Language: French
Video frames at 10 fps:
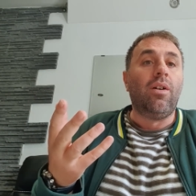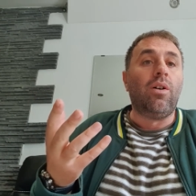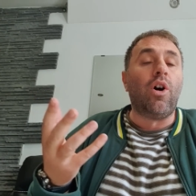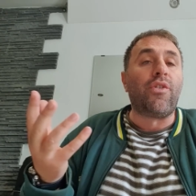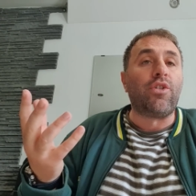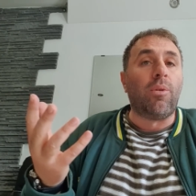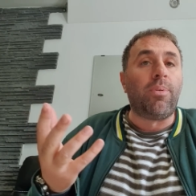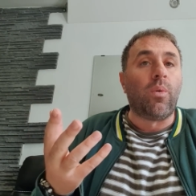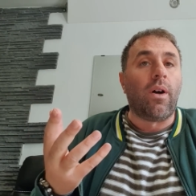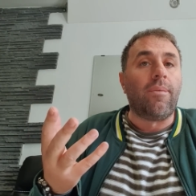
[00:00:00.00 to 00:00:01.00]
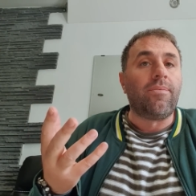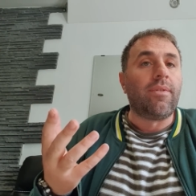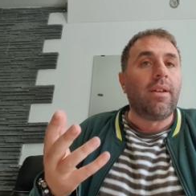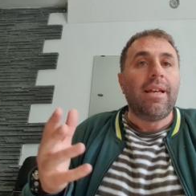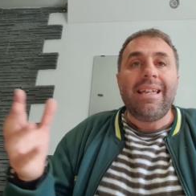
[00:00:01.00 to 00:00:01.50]
offres d'emploi
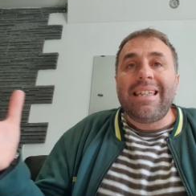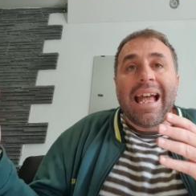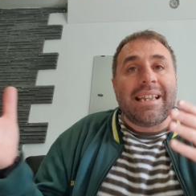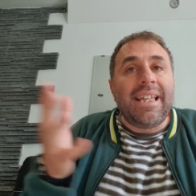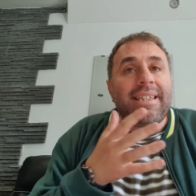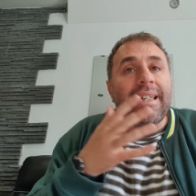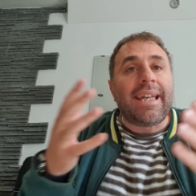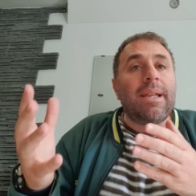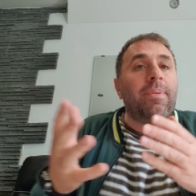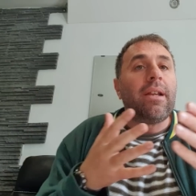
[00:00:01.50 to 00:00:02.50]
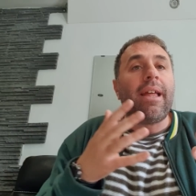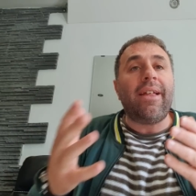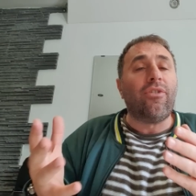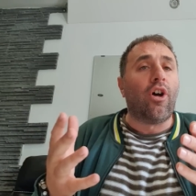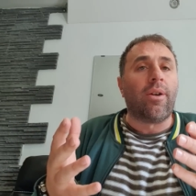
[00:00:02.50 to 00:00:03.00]
il y a un déséquilibre il est
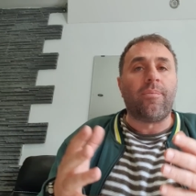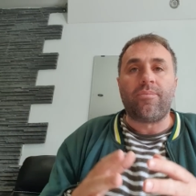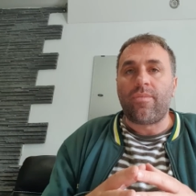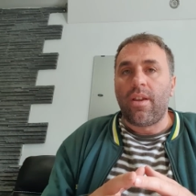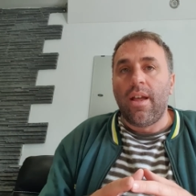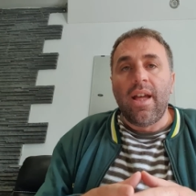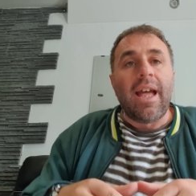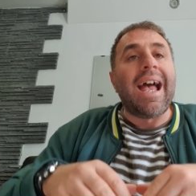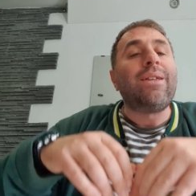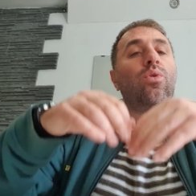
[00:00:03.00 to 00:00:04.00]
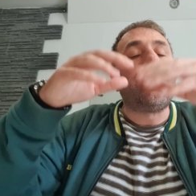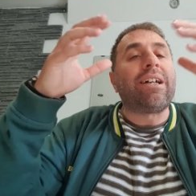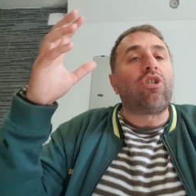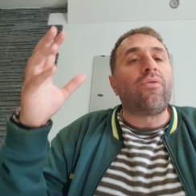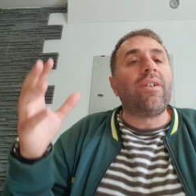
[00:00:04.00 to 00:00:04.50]
énorme Hadou les
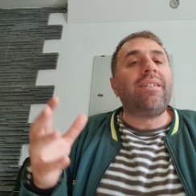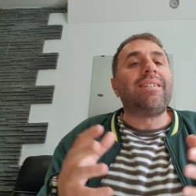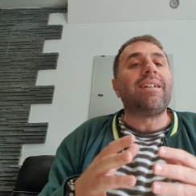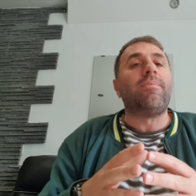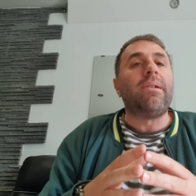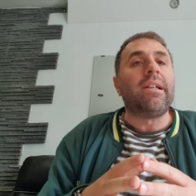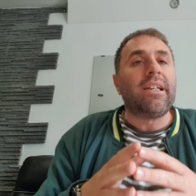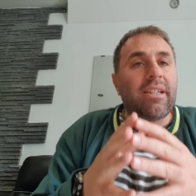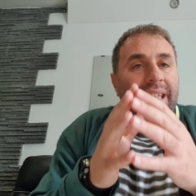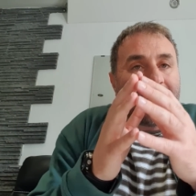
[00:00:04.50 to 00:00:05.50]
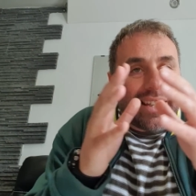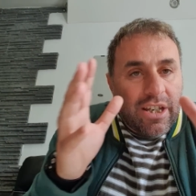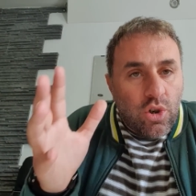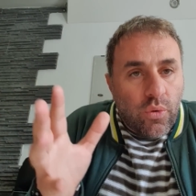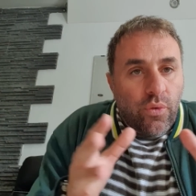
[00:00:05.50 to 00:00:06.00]
97 000 qui,
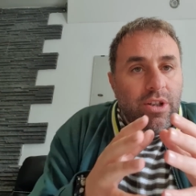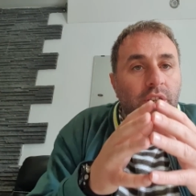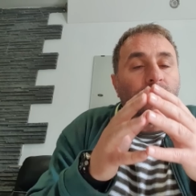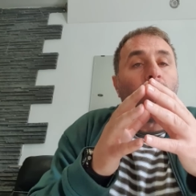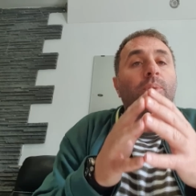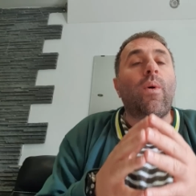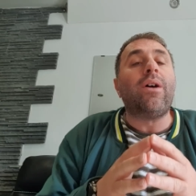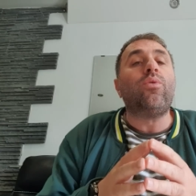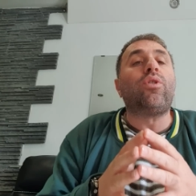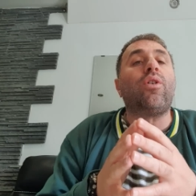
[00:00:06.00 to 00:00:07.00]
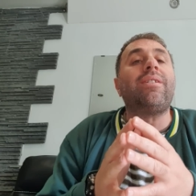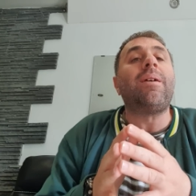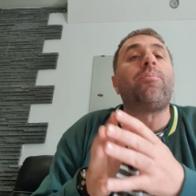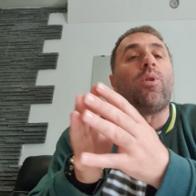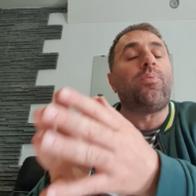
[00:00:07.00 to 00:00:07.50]
نشوفوا les offres d'emploi qui ont été
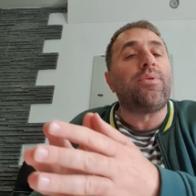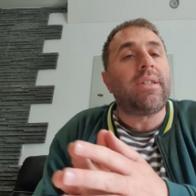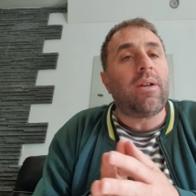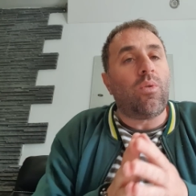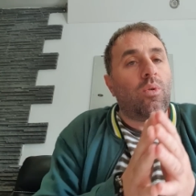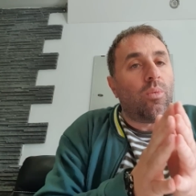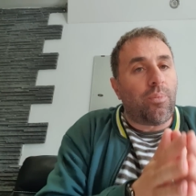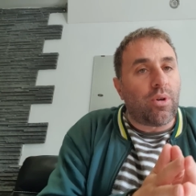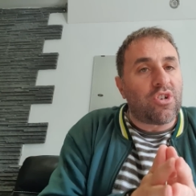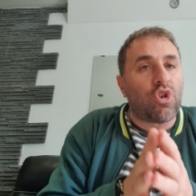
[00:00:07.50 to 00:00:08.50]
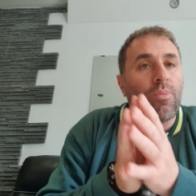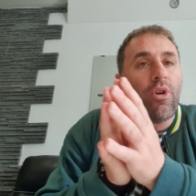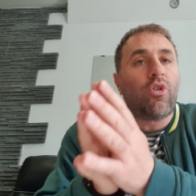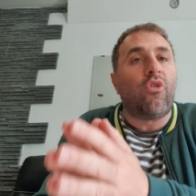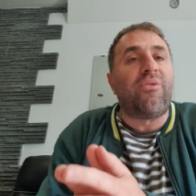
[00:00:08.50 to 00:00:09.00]
proposées pour les
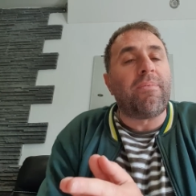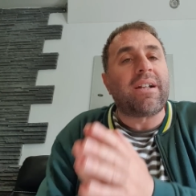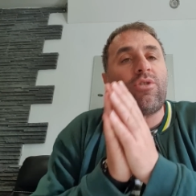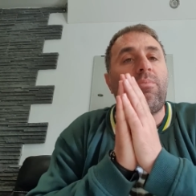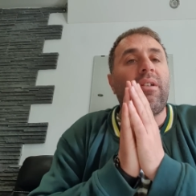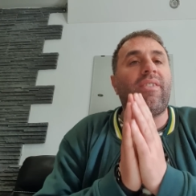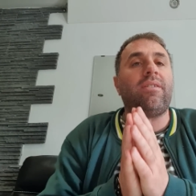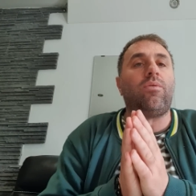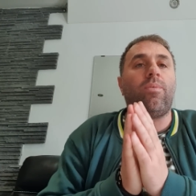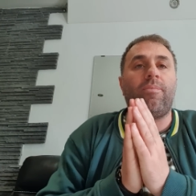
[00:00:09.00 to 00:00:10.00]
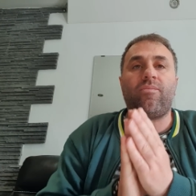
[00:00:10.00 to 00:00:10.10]
chômeurs en mars 2022.